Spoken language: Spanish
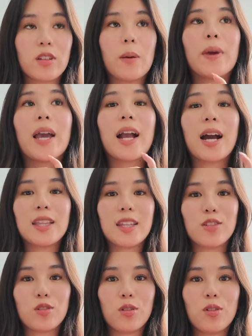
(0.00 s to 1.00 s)
o sea, me
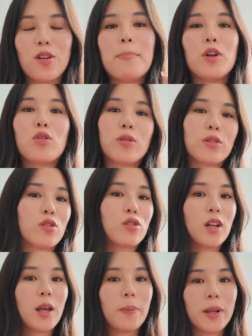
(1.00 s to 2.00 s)
encanta y todo, pero no he visto
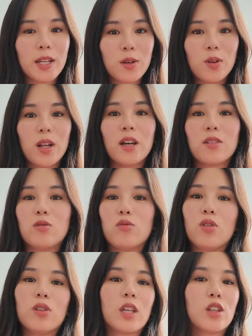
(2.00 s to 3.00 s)
todas las películas,
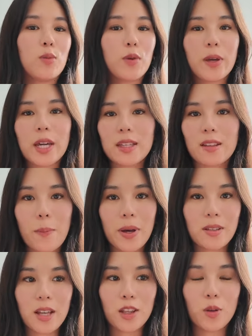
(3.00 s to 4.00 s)
no entiendo muy bien qué está
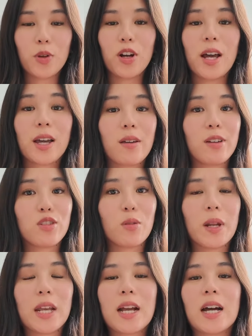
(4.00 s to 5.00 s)
pasando, pero las que he visto
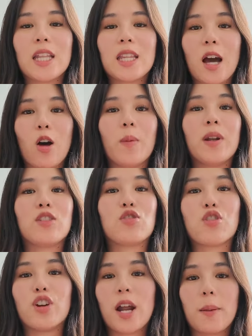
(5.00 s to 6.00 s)
me han encantado, me han
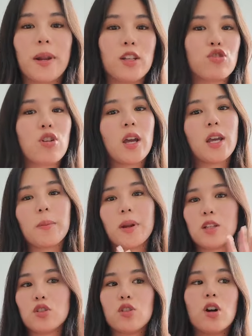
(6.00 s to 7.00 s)
hecho llorar, me han hecho reír, me
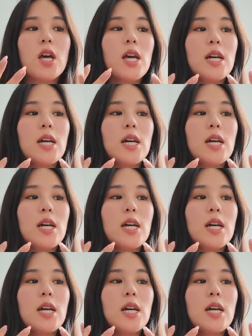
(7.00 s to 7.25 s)
han hecho